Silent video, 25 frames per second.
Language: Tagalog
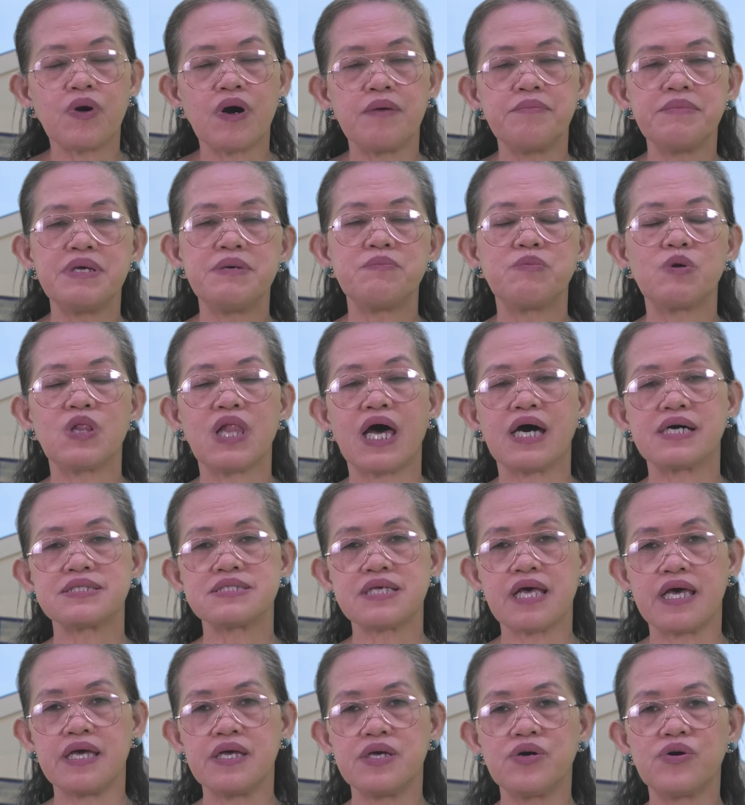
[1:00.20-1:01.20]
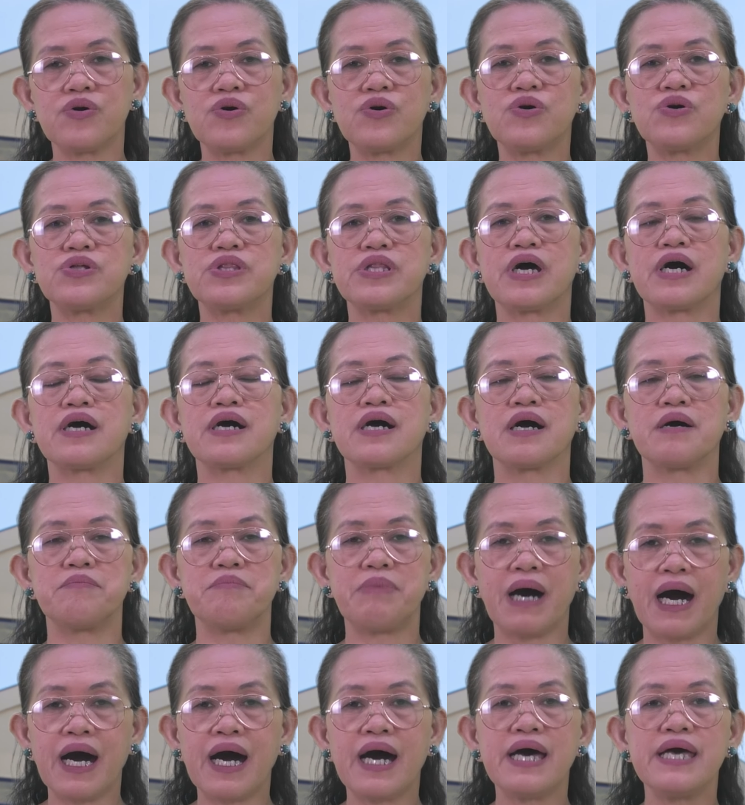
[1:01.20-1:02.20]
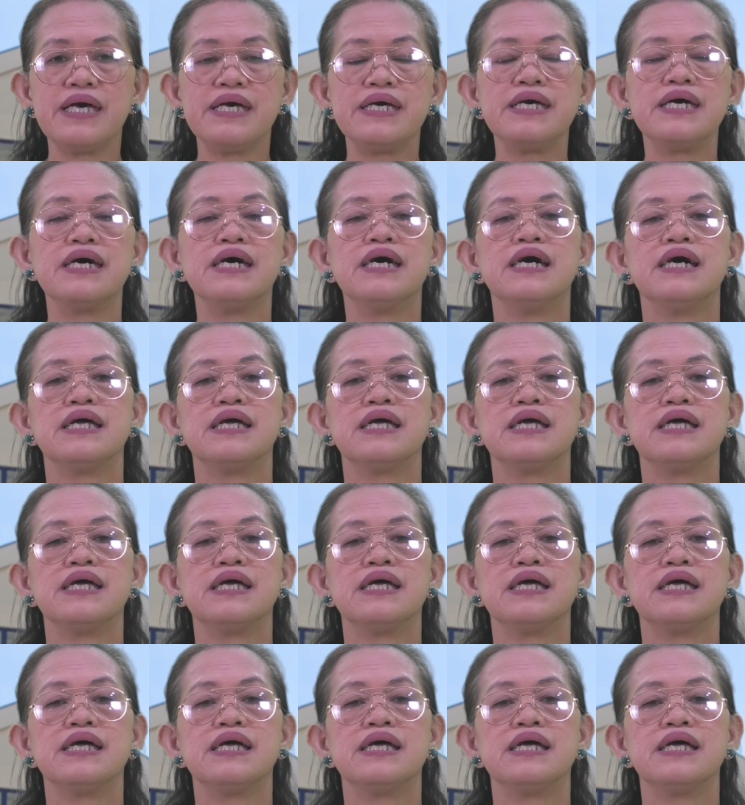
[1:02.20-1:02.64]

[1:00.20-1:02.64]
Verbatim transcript: po kami mula sa iyo ng gabay,